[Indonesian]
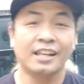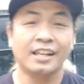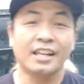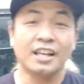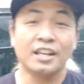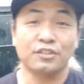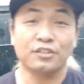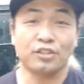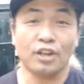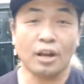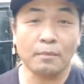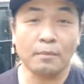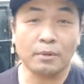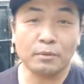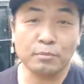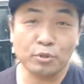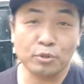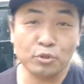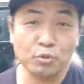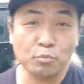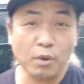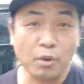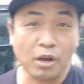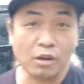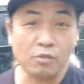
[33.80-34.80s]
Selamat
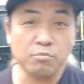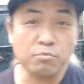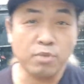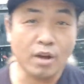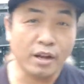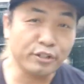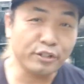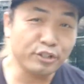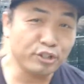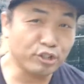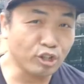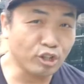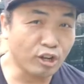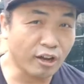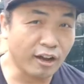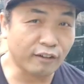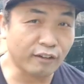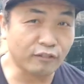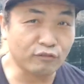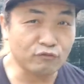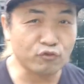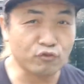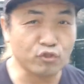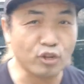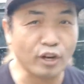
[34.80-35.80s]
berjumpa kembali
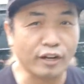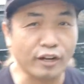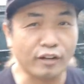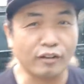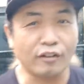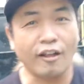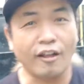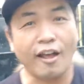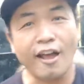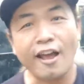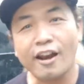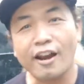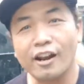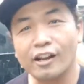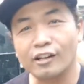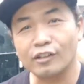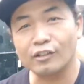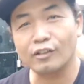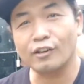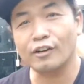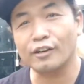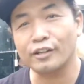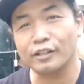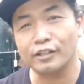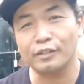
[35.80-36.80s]
dengan channel Alan
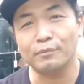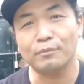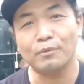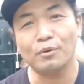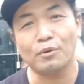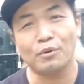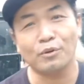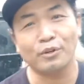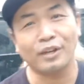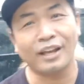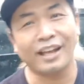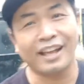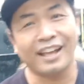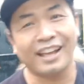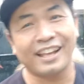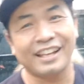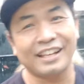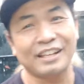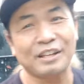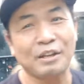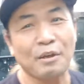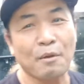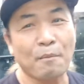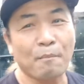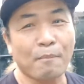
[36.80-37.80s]
Kribo ya.
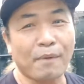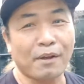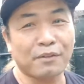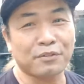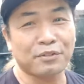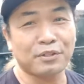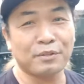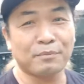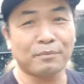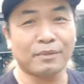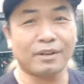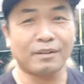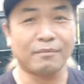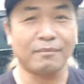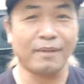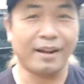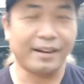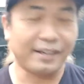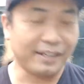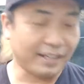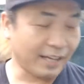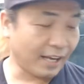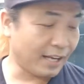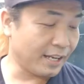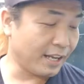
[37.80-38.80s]
Masih
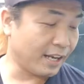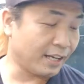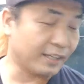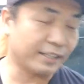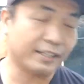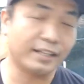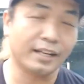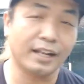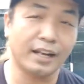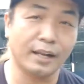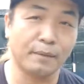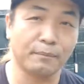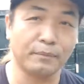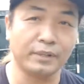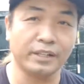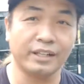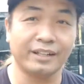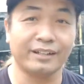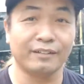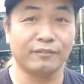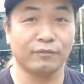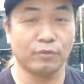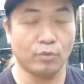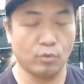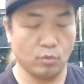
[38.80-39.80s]
menemani kalian dalam
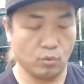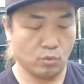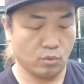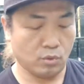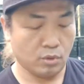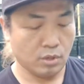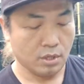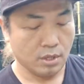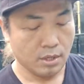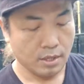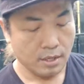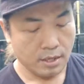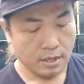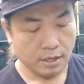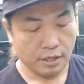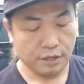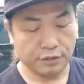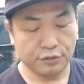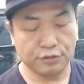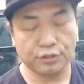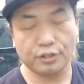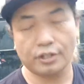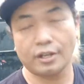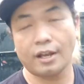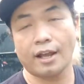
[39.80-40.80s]
info
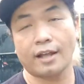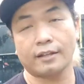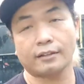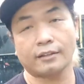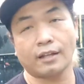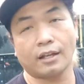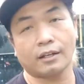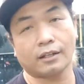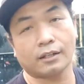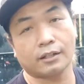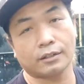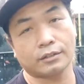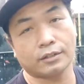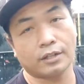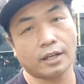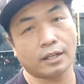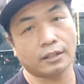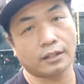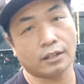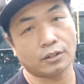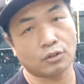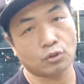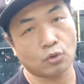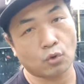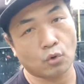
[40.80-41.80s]
kesehatan
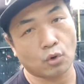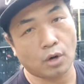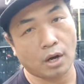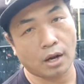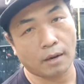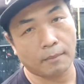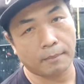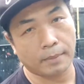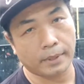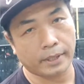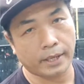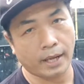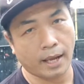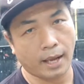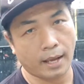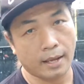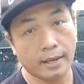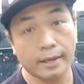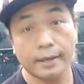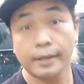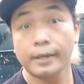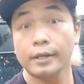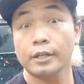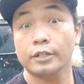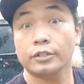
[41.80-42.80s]
kesehatan seorang pria.
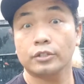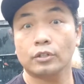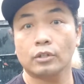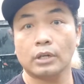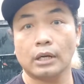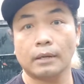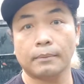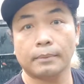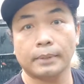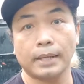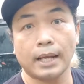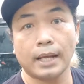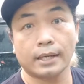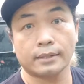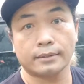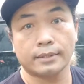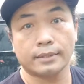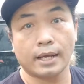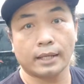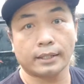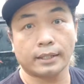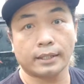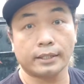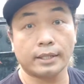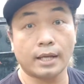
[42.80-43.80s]
Seorang pria
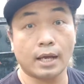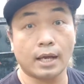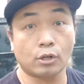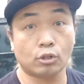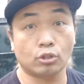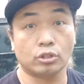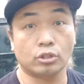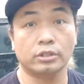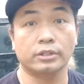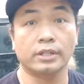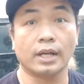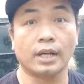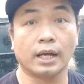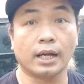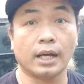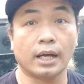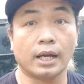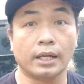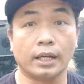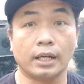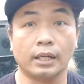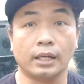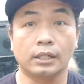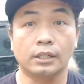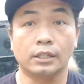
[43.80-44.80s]
kesehatannya harus dijaga
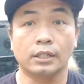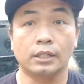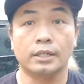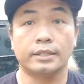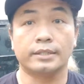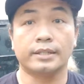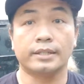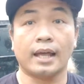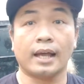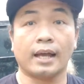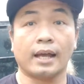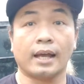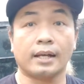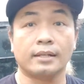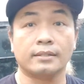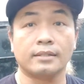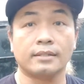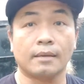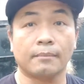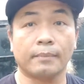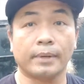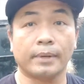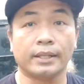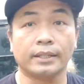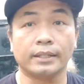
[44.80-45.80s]
ya. Jangan
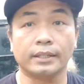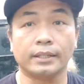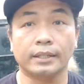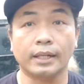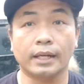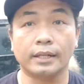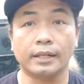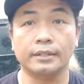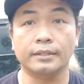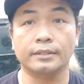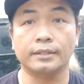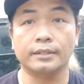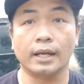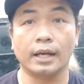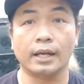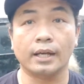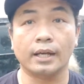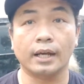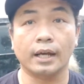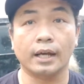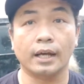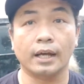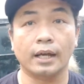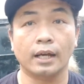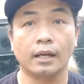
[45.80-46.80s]
sampai tidak
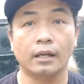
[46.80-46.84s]
dijaga.